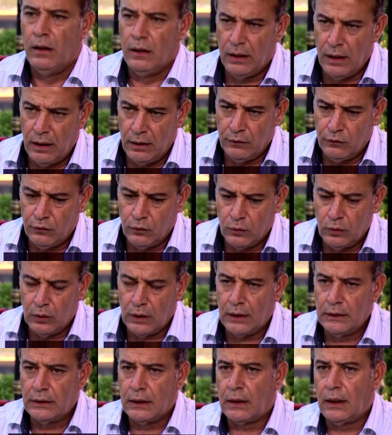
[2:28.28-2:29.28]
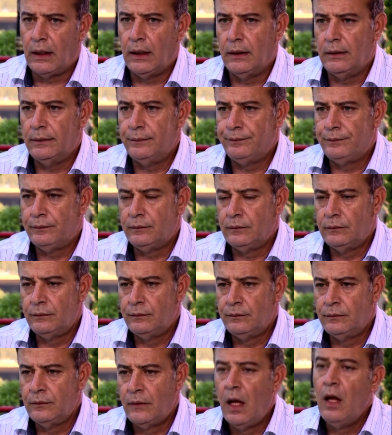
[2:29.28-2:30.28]
جايز يكون عندك حق
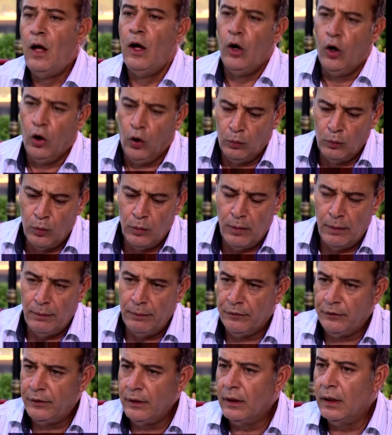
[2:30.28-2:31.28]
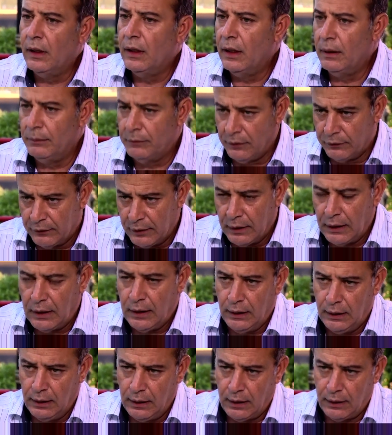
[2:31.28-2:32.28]
عموما مسير الأيام
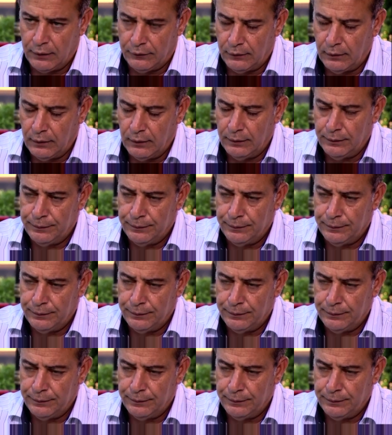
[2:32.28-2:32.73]
تصلح اللي حصل